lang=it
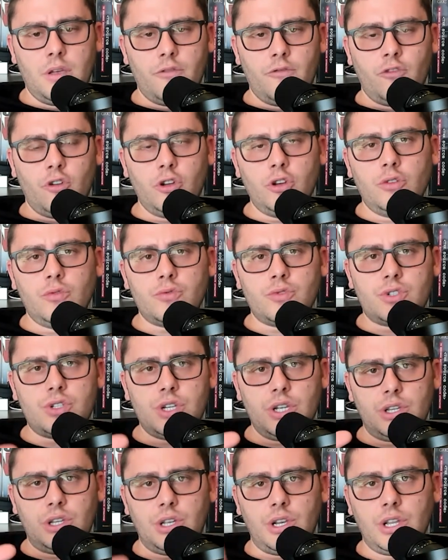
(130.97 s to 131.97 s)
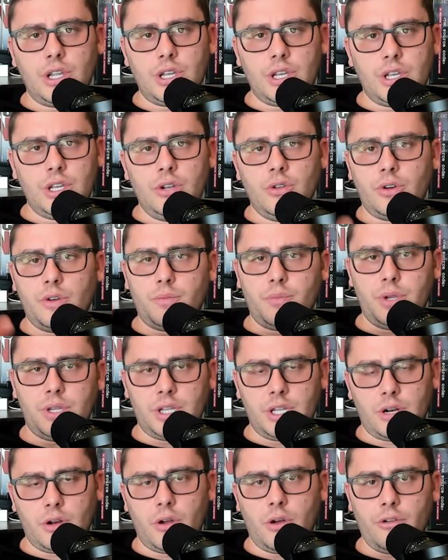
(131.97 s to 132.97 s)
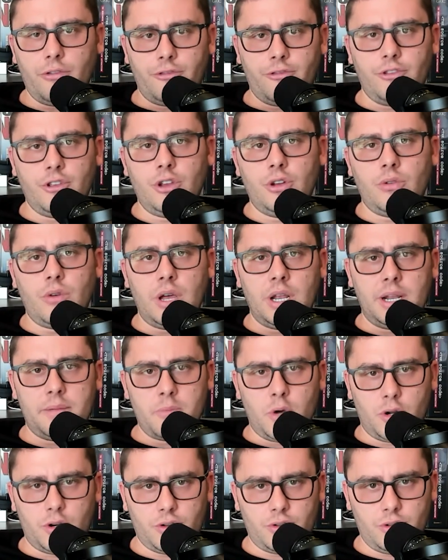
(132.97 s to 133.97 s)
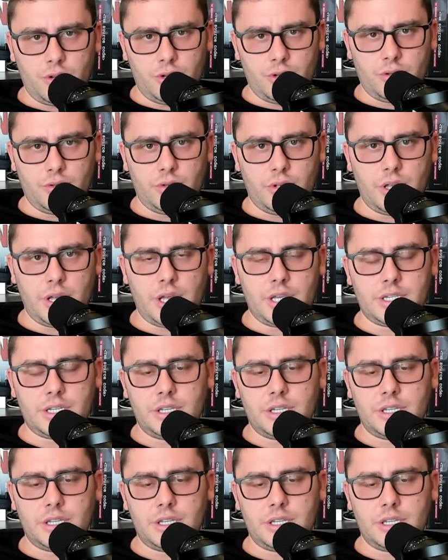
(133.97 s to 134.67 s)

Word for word: Voi non siete ricchi, lo ripeterò fino alla morte, ok?